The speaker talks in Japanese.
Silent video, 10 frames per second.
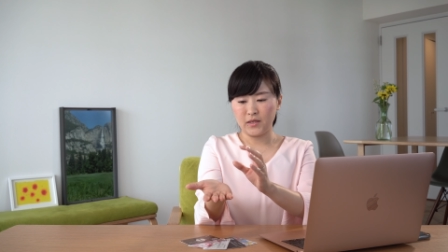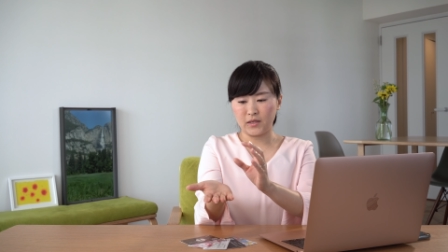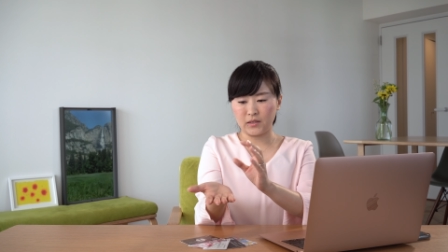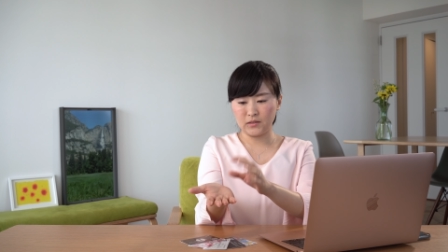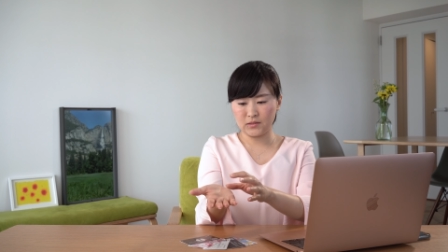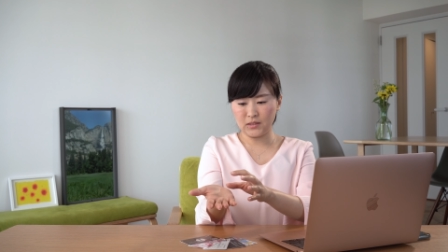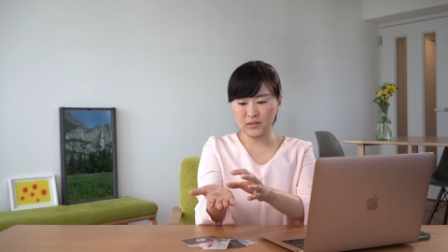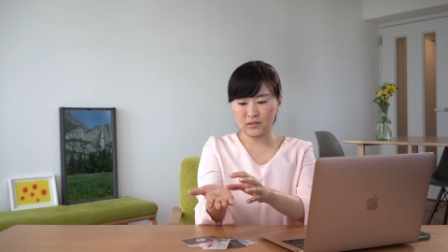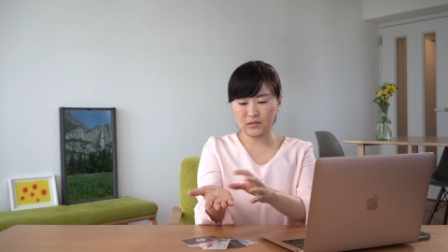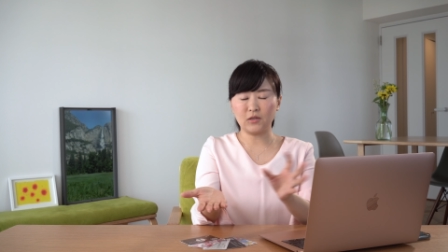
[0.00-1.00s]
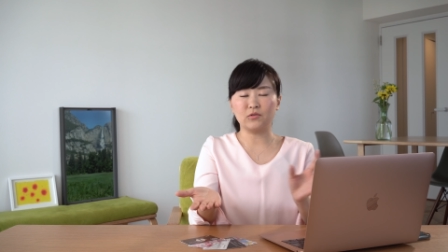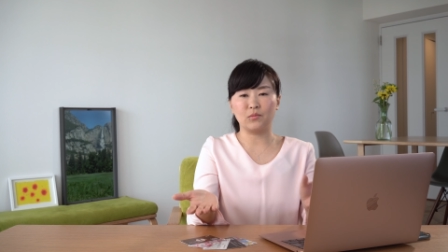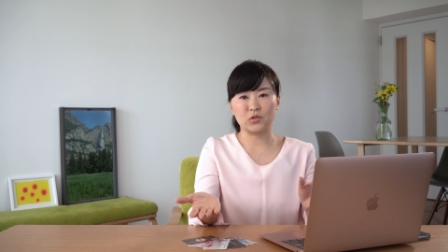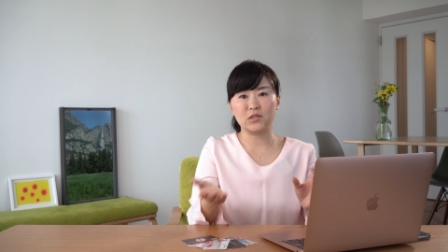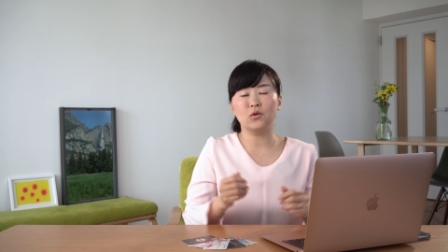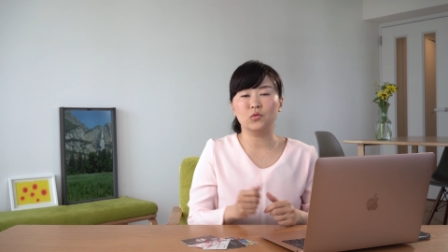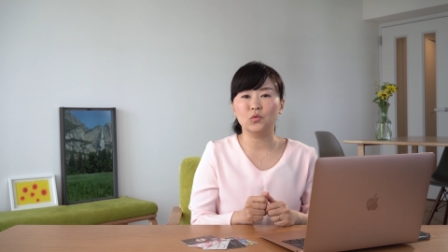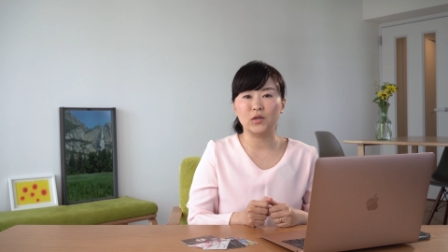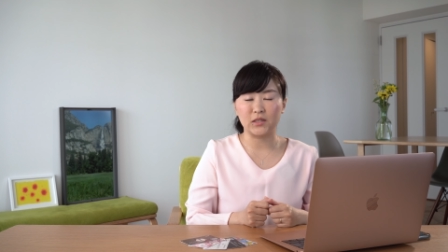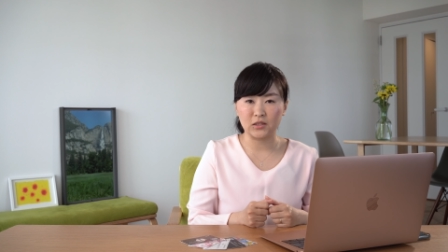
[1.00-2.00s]
えー、残高がなくても使うこ
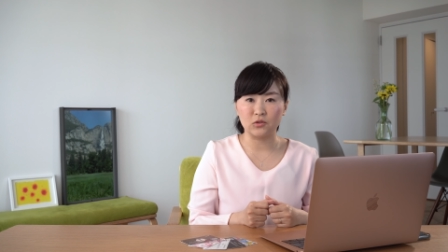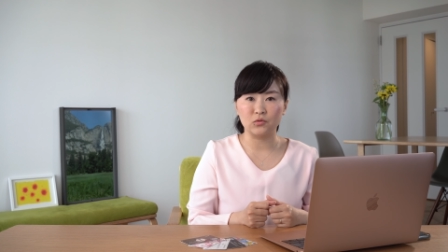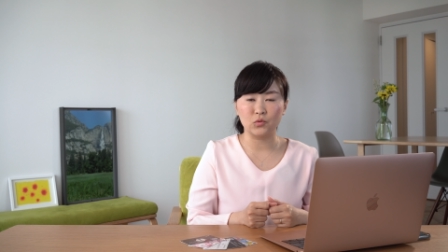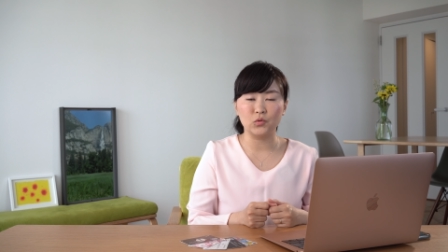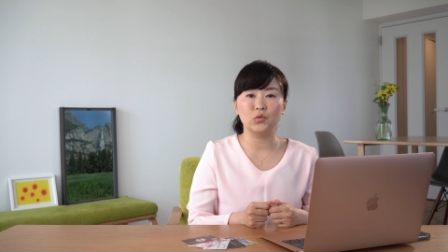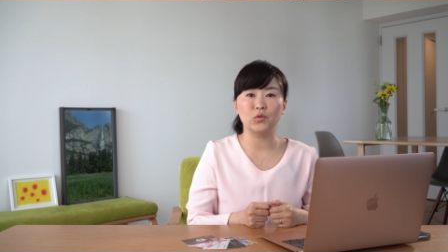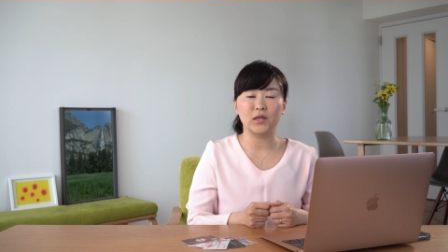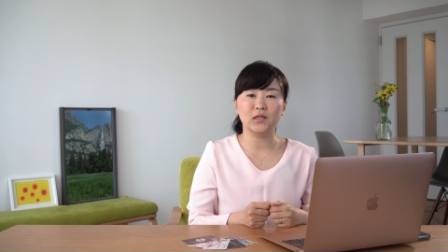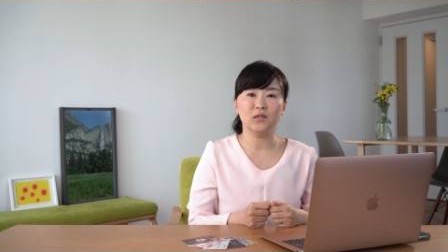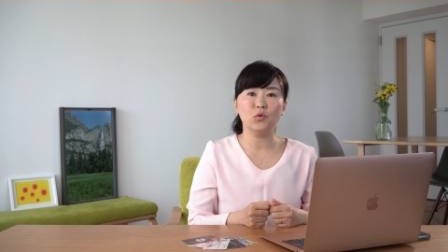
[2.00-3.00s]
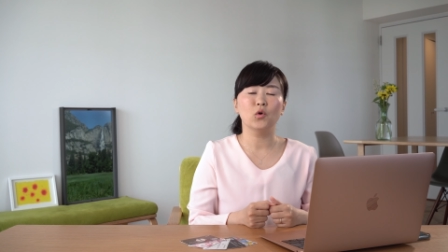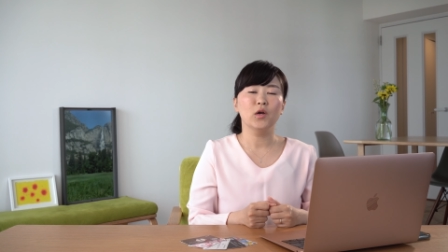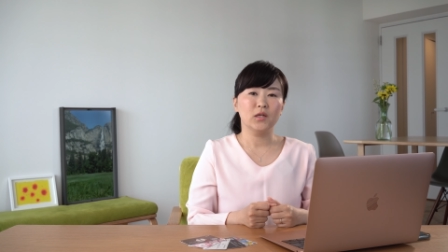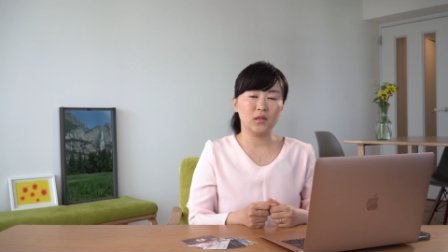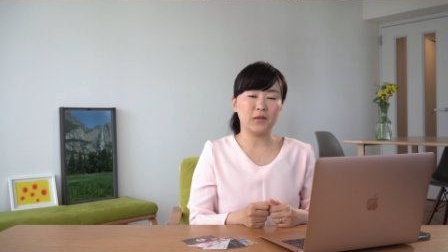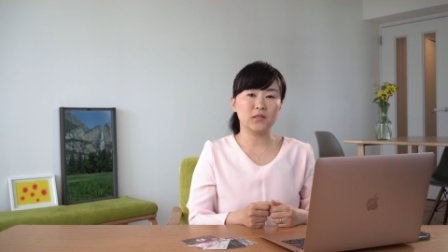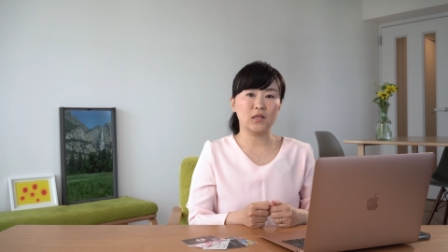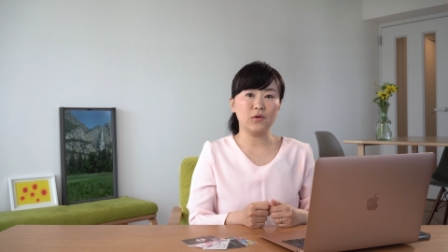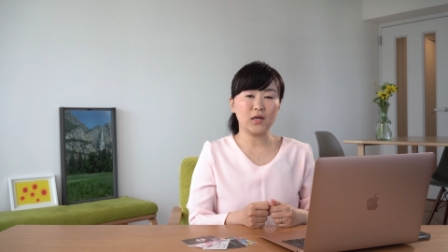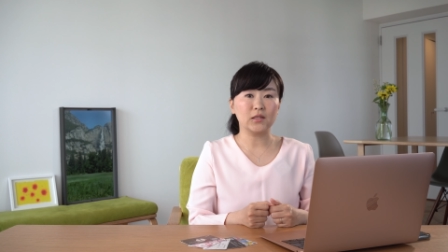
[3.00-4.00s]
とができるというあたりも利便
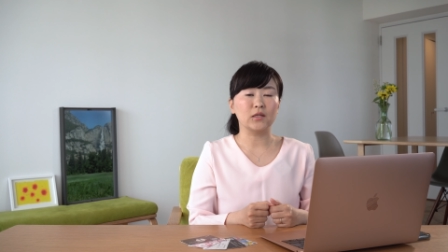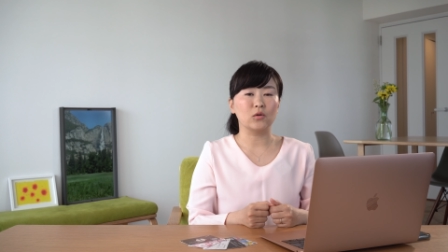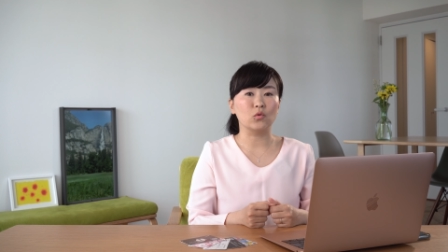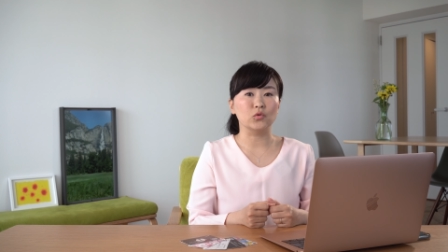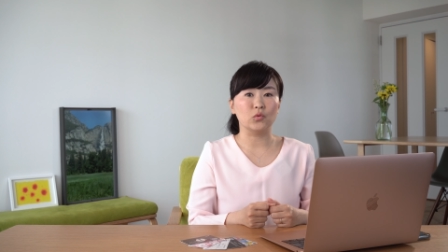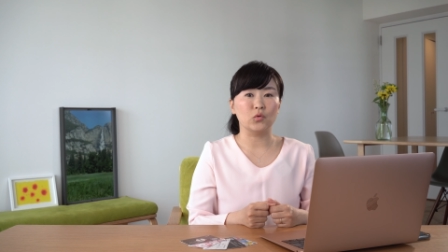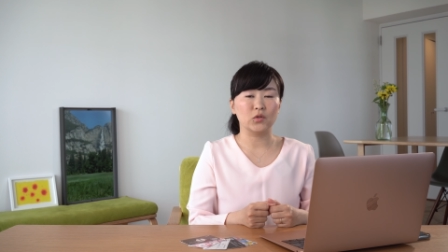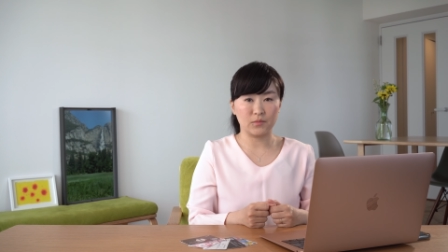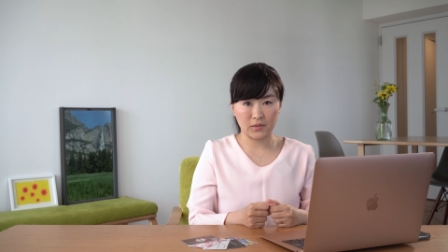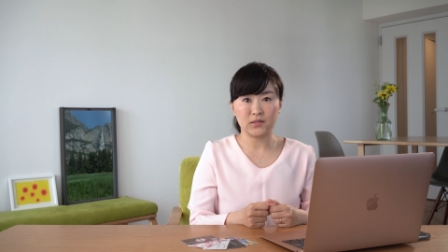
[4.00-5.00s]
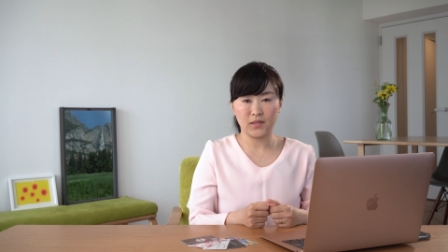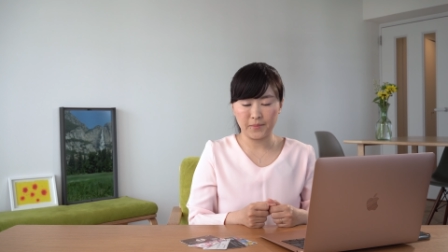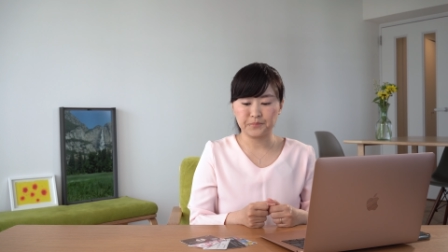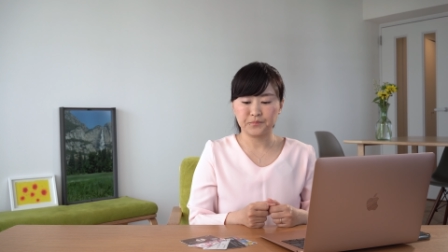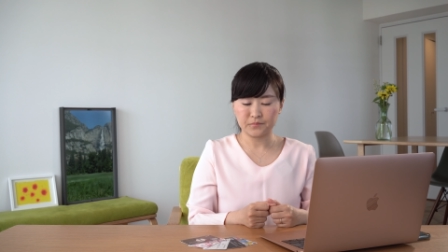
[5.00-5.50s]
性はかなり向上しますね。